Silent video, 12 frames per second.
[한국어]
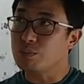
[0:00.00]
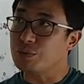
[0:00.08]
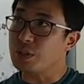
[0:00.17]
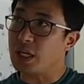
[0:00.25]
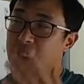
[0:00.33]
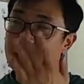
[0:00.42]

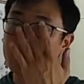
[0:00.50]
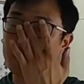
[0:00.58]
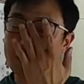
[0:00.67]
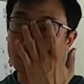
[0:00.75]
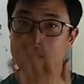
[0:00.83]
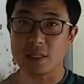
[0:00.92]
하자
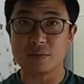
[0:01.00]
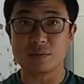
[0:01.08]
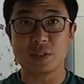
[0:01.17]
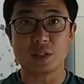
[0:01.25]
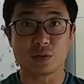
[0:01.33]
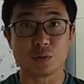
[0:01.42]
발생
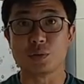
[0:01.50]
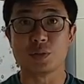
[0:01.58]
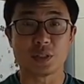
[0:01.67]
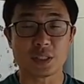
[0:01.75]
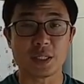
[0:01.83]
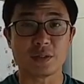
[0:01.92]
때문에
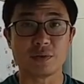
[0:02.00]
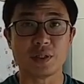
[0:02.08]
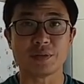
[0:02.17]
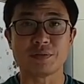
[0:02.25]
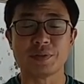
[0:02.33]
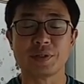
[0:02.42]
들어오는 차량도
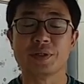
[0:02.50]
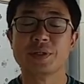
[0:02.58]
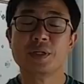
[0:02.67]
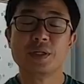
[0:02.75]
있고요.